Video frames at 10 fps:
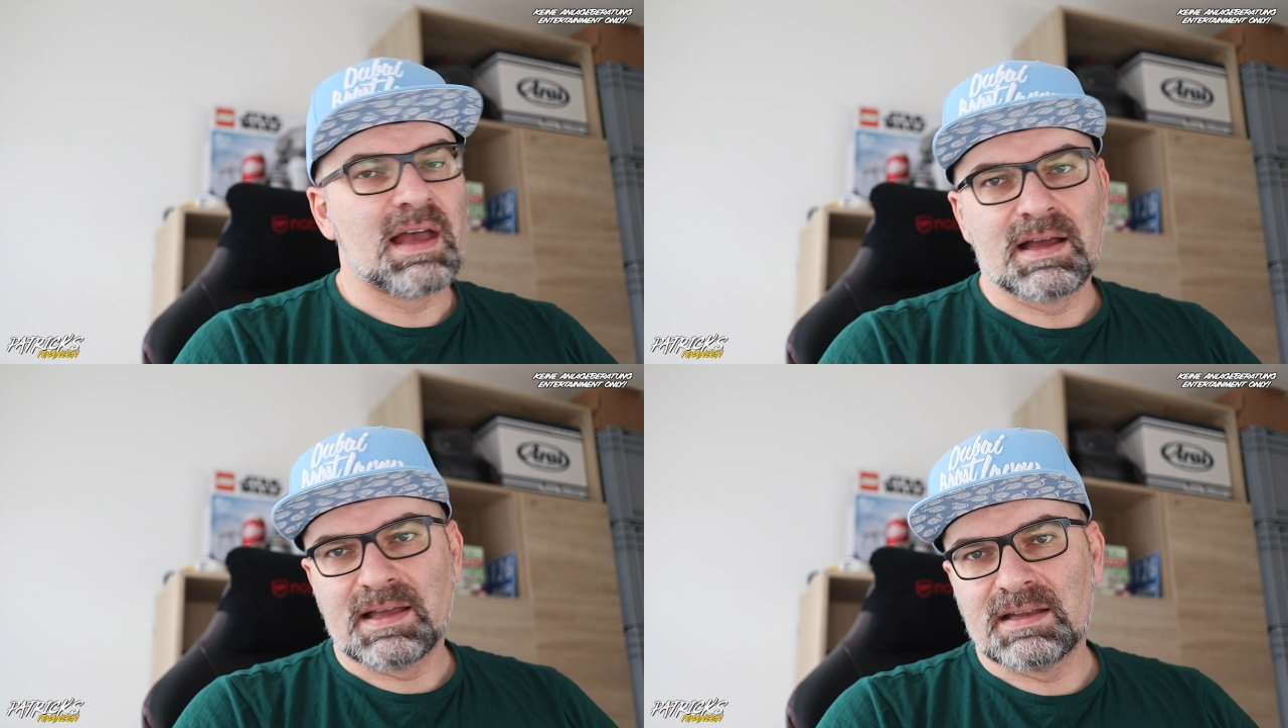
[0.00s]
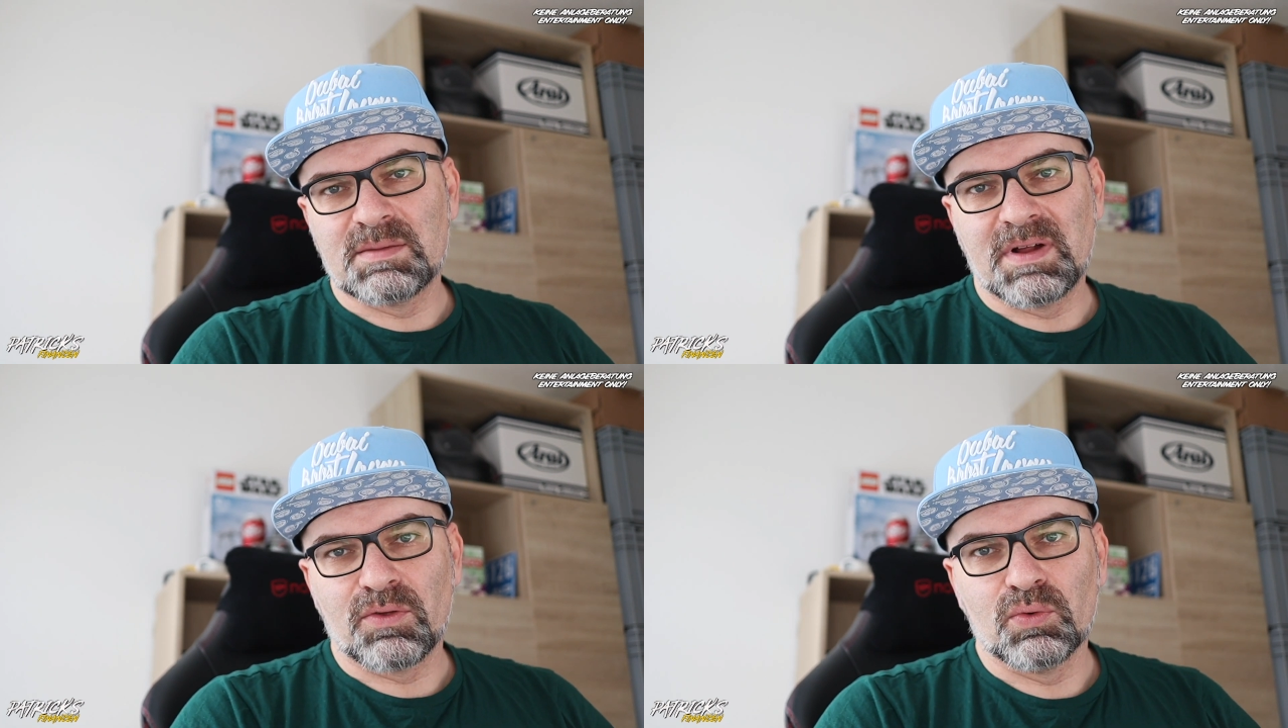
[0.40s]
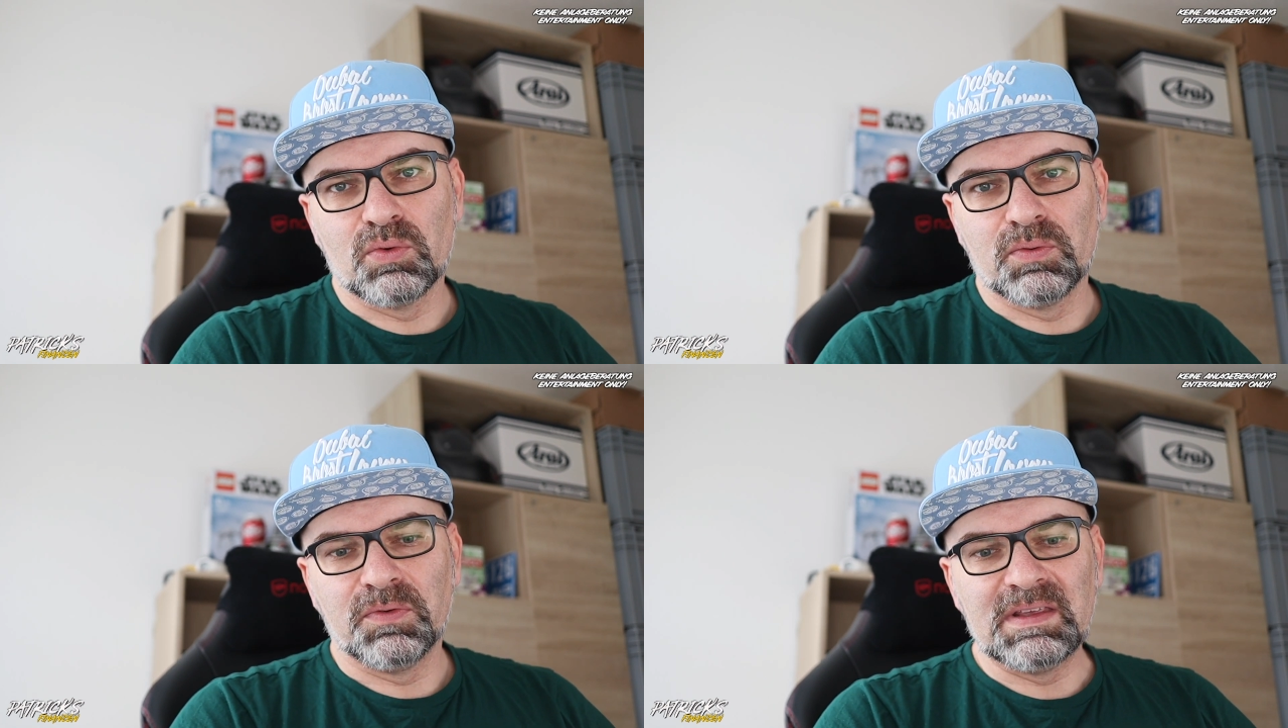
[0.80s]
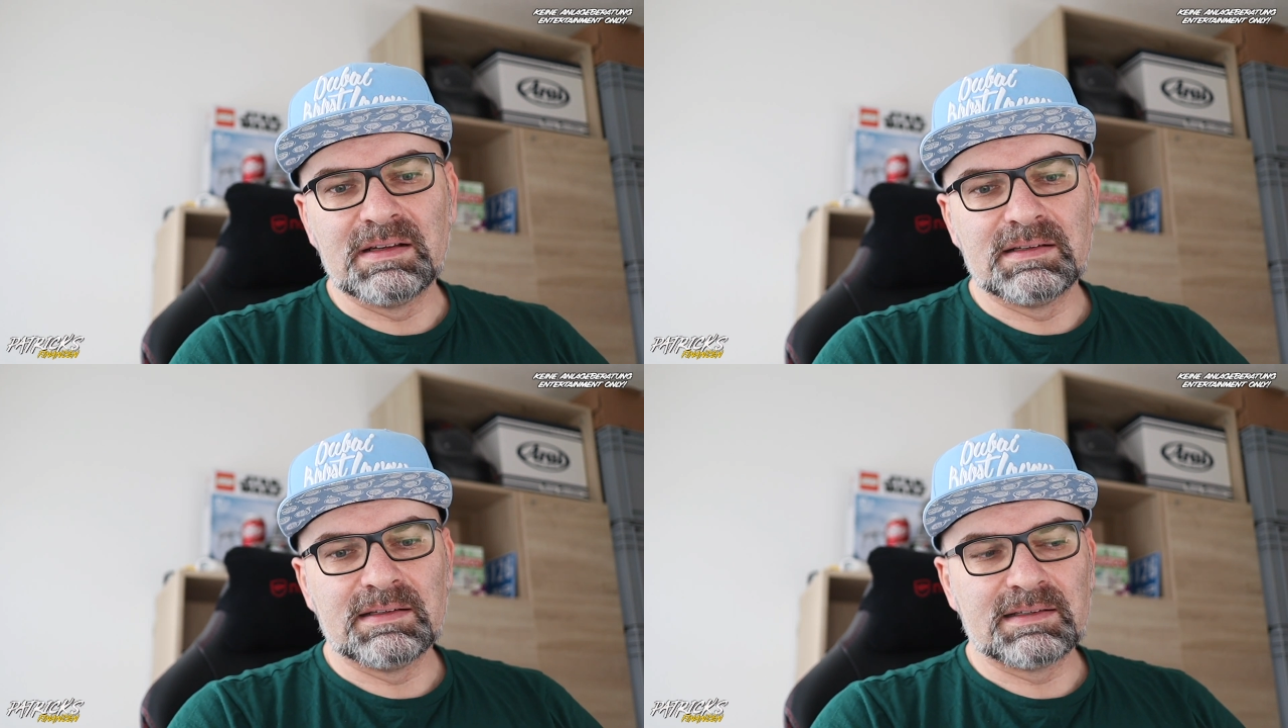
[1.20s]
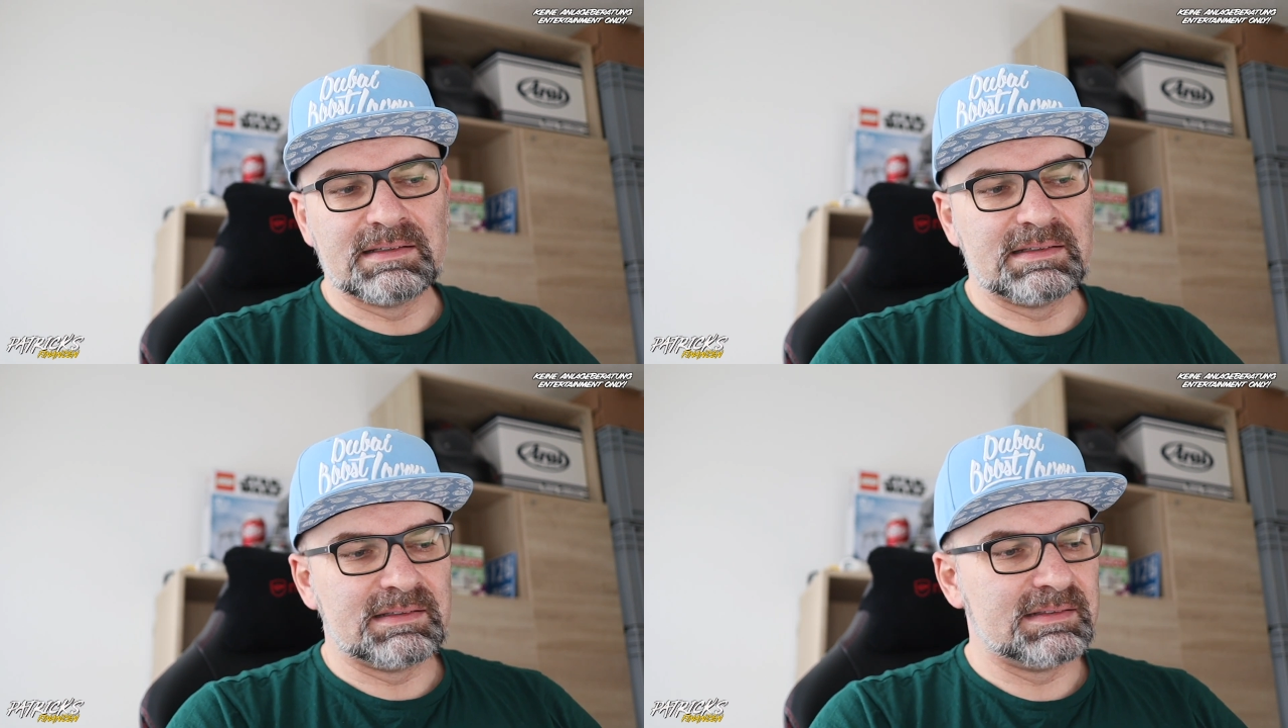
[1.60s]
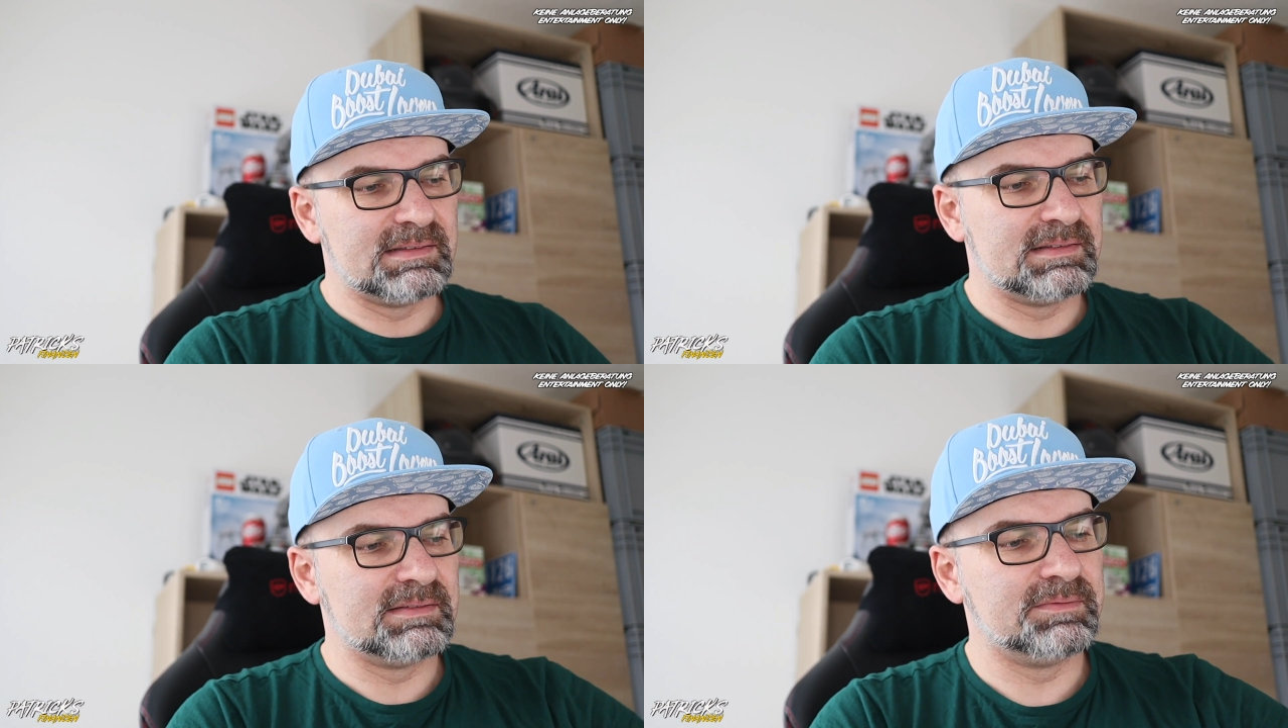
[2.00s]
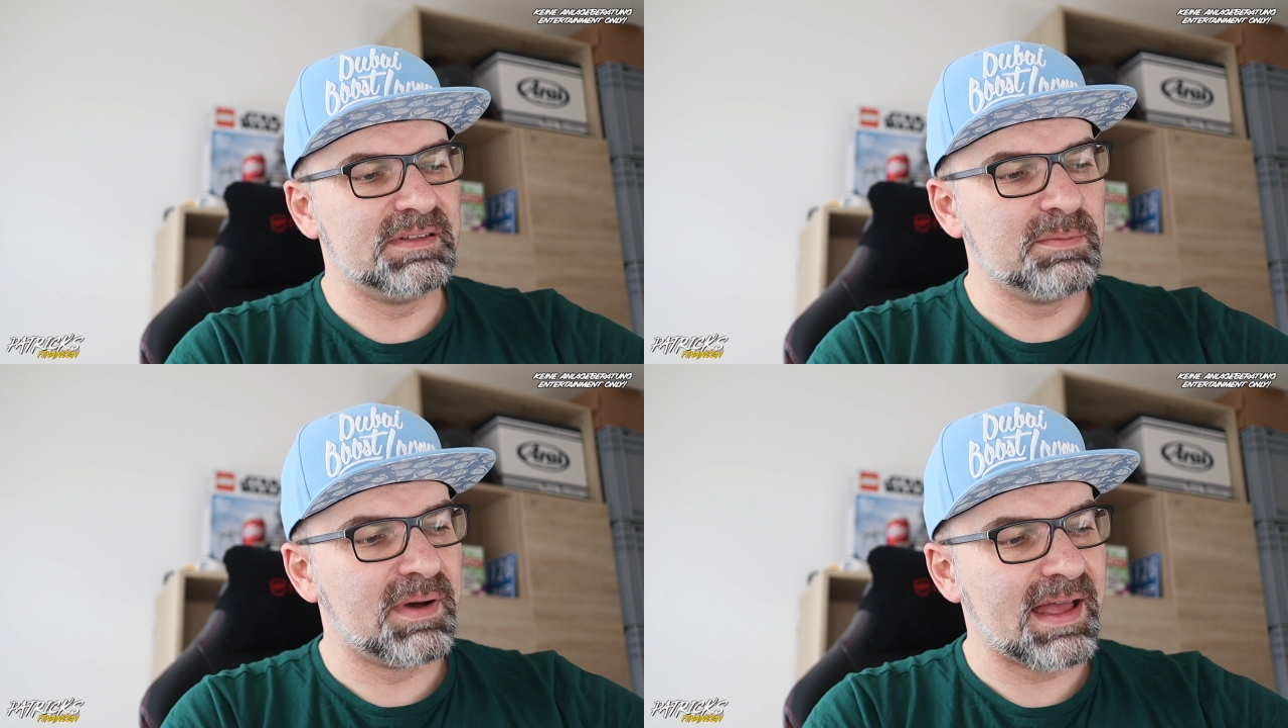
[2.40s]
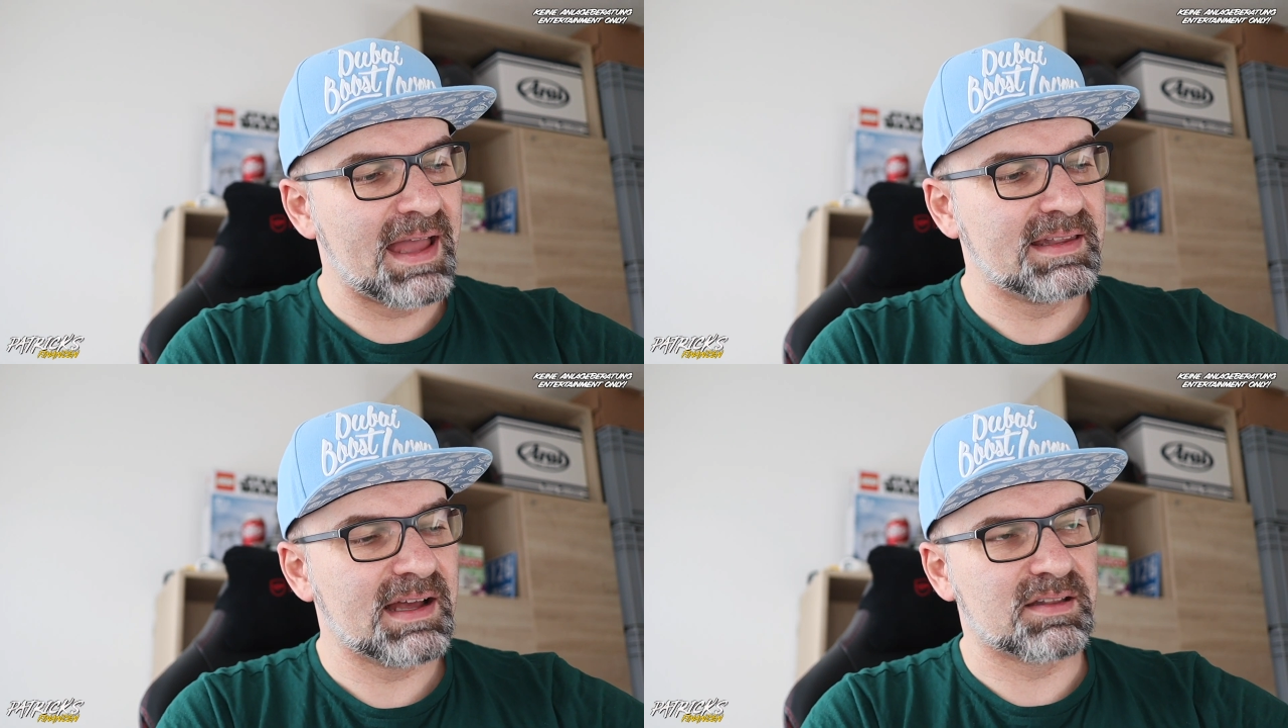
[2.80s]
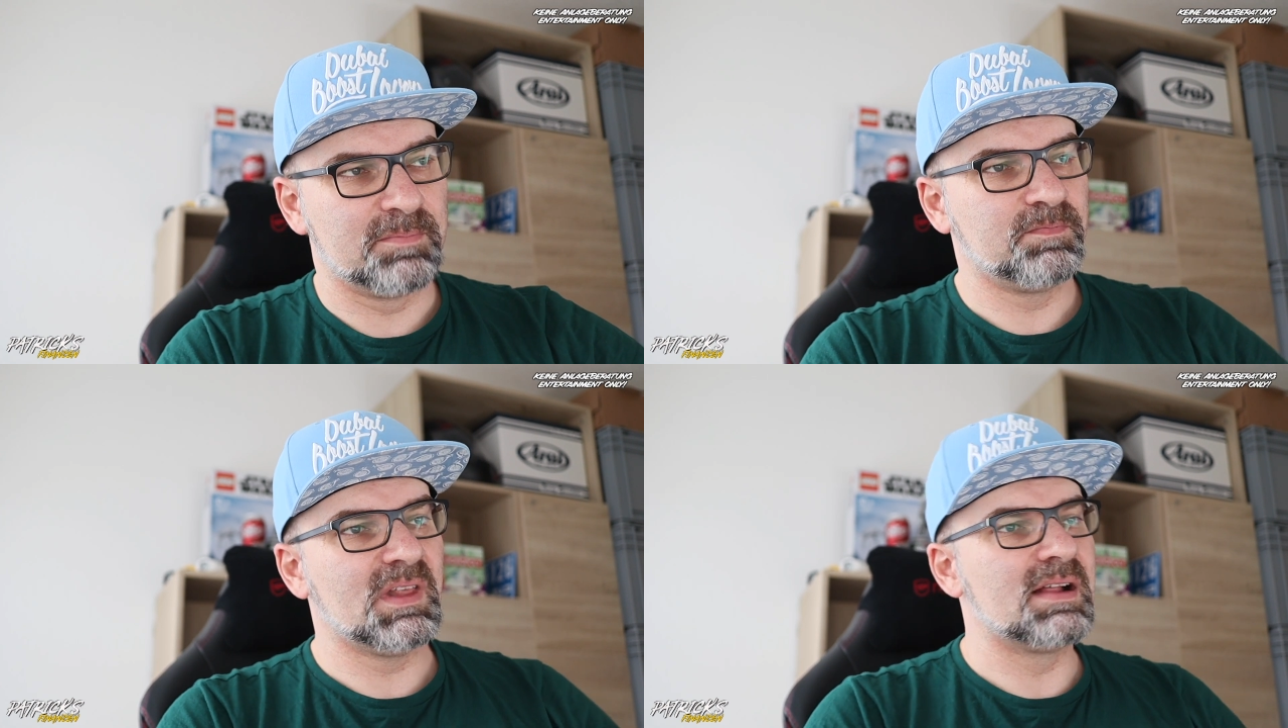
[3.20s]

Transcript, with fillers: Ja, gar nicht mal so viel äh, wie bei einigen anderen.